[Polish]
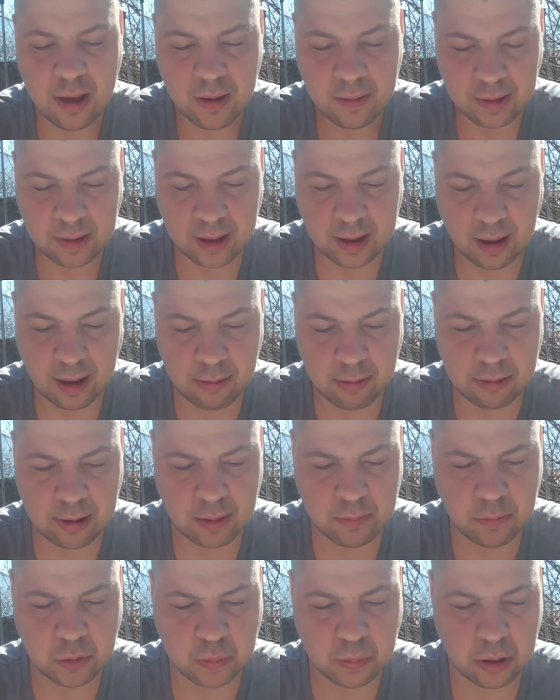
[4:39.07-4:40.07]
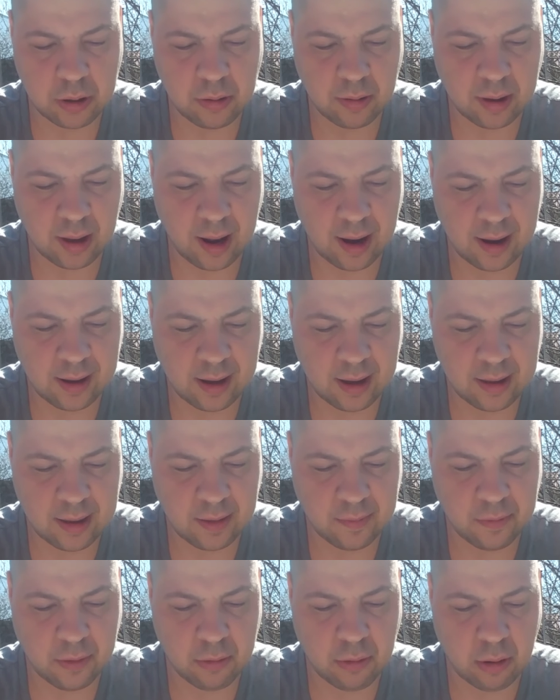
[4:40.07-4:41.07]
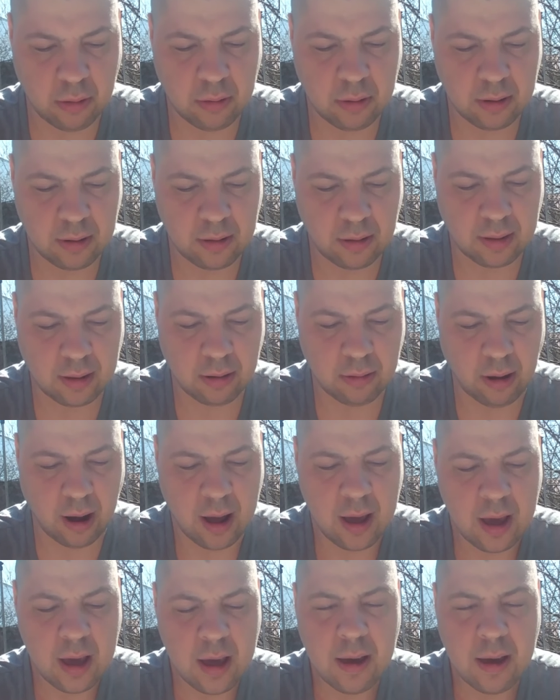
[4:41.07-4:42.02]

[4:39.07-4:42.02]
Wtedy Eusebiusz podniósł rękę i zawołał Rosoła.